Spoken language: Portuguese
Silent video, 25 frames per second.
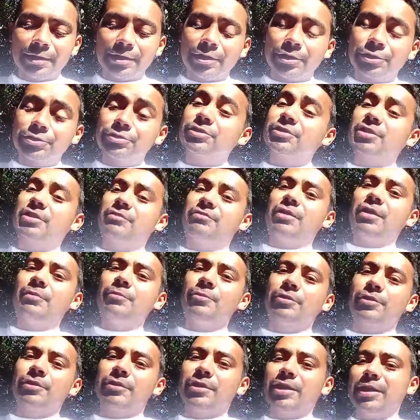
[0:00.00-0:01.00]
Josafá
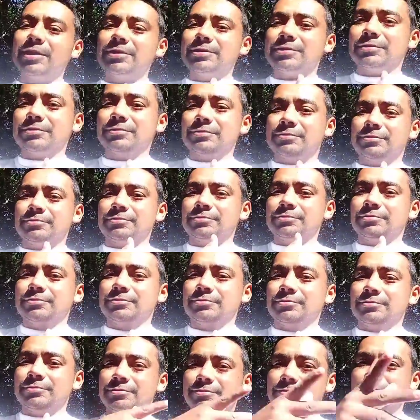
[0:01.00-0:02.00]
Moraes
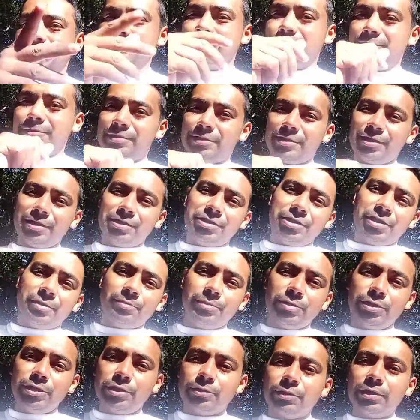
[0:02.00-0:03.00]
um grande
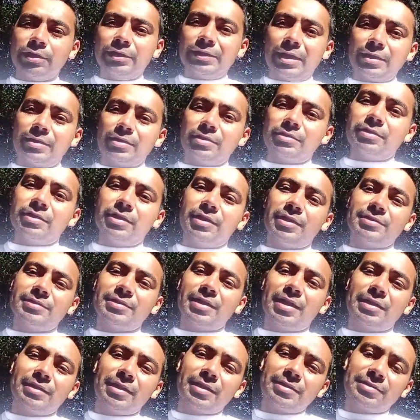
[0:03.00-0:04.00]
amigo, ele tá tentando
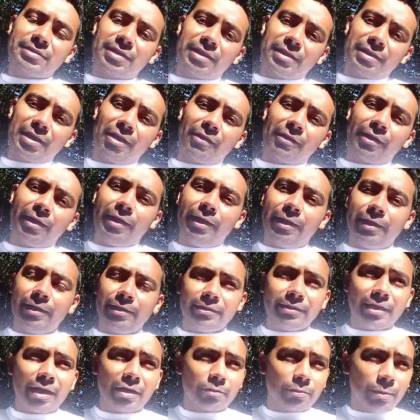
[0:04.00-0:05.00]
resgatar esse canal, galera.
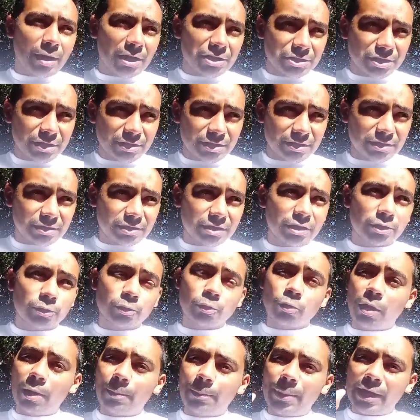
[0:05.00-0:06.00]
Ele tá com bastante inscrito,
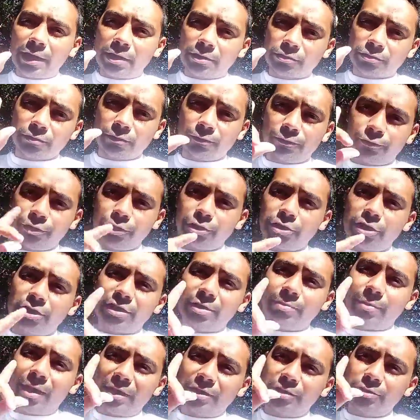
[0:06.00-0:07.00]
com apenas um vídeo, ele
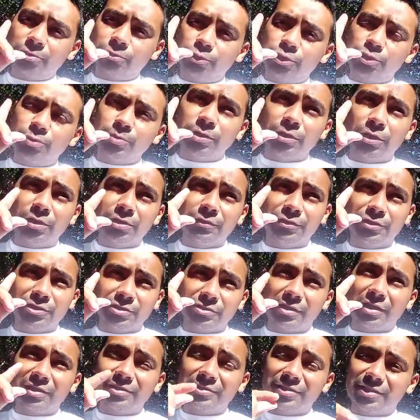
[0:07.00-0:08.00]
tem mais de 2 milhões de
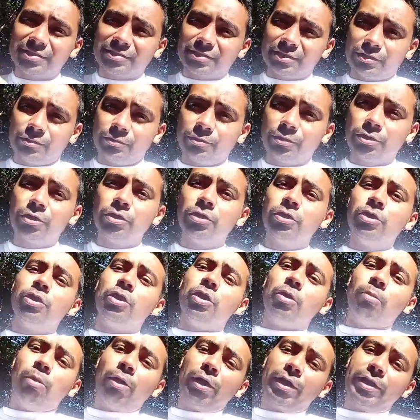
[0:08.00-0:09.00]
visualização.
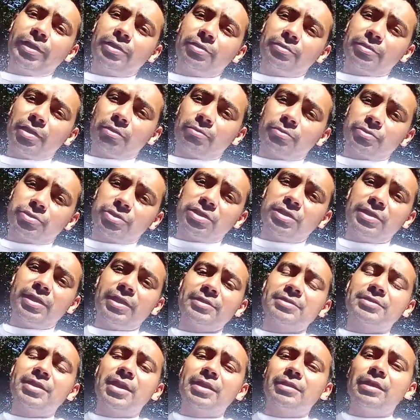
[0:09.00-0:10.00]
Porém, não tá conseguindo
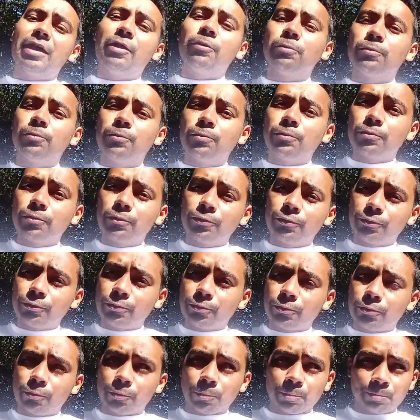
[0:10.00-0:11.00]
resgatar o,
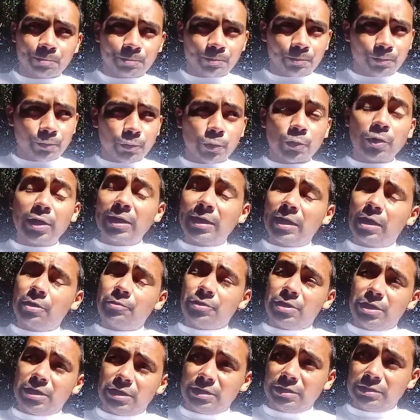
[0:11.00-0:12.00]
o, o canal
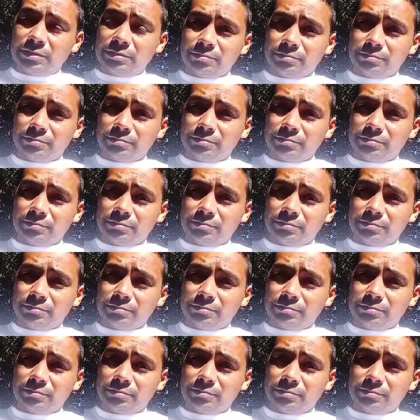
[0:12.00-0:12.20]
dele.